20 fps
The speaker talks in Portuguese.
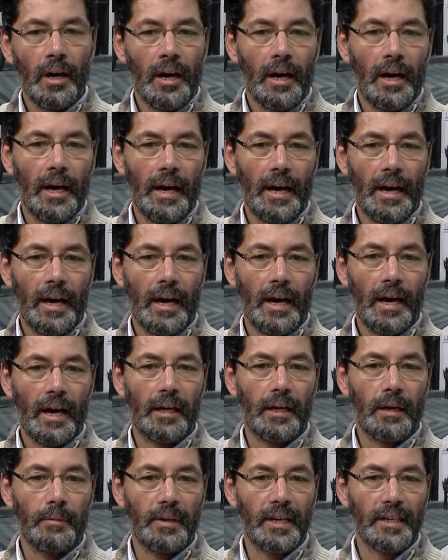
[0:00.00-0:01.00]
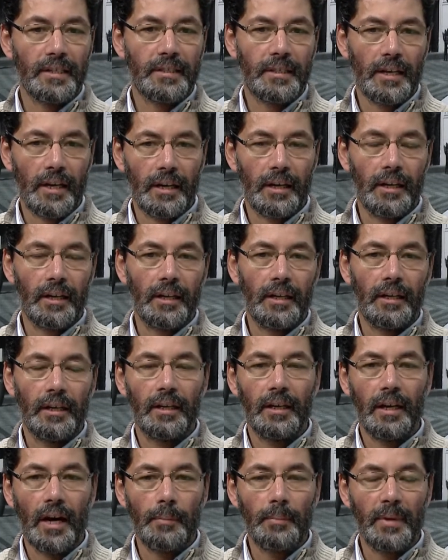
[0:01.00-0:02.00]
à, à cabeça
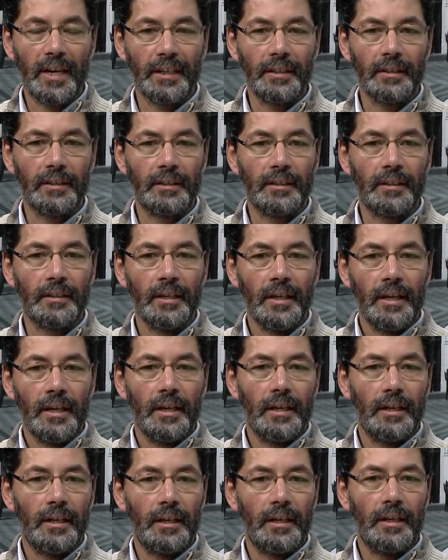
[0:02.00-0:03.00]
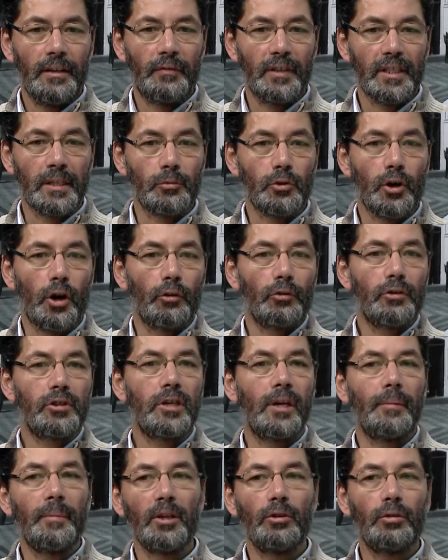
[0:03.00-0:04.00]
e, e à mente e, e, fazemos logo o
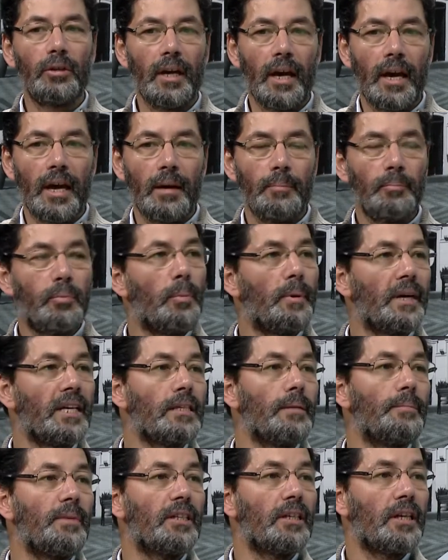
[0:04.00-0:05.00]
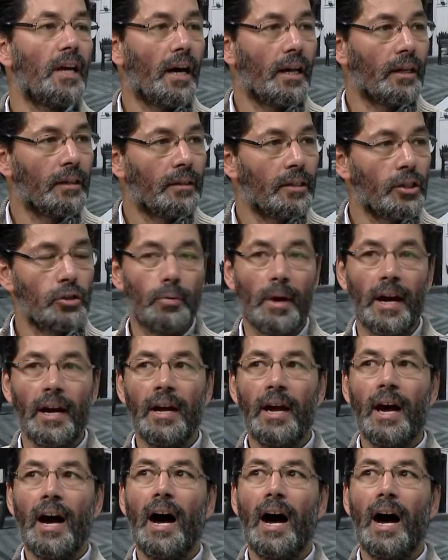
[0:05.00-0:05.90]
discernimento que é pobreza material, isto é,